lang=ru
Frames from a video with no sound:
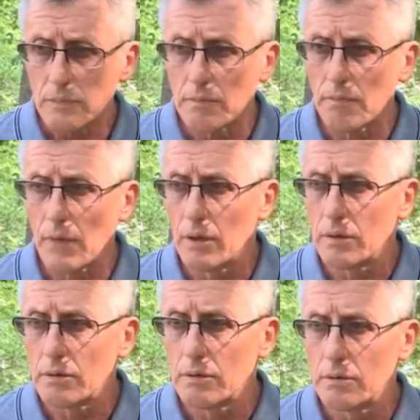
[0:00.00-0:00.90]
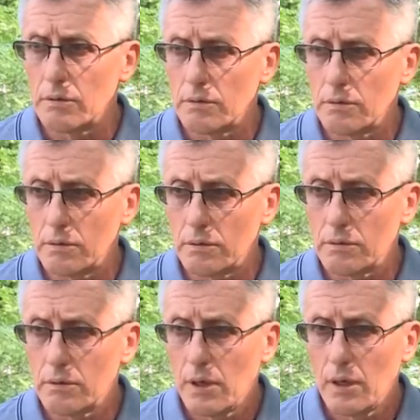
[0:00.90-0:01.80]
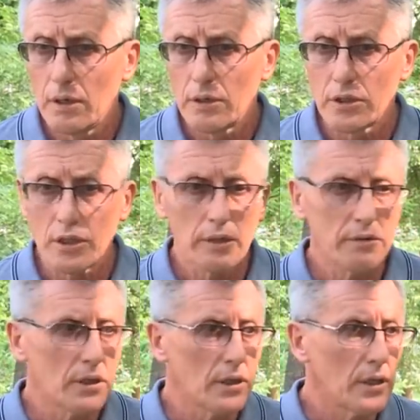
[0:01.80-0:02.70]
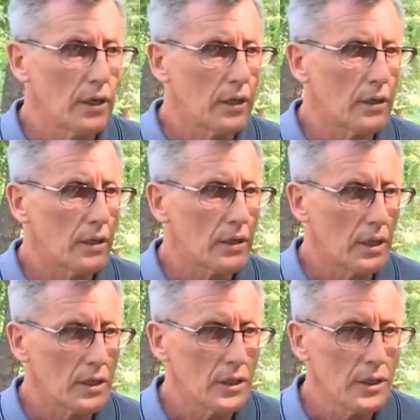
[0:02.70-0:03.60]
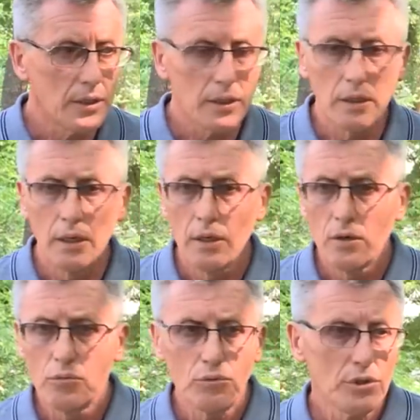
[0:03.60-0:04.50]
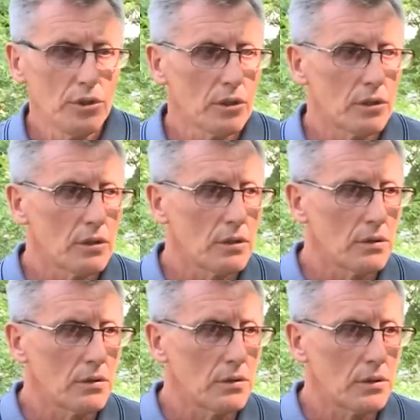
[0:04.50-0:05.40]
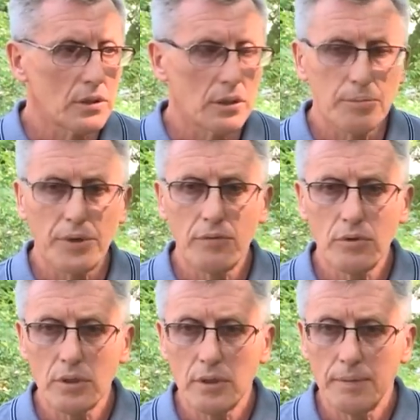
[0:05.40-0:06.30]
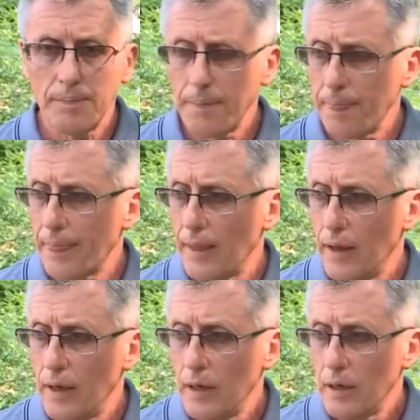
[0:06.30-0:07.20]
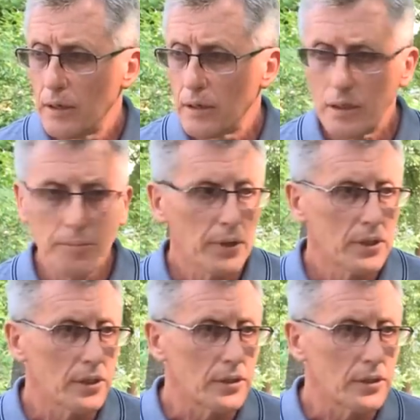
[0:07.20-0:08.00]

э, жировые а, отложения. У мужчин это, так сказать, приводит Э, к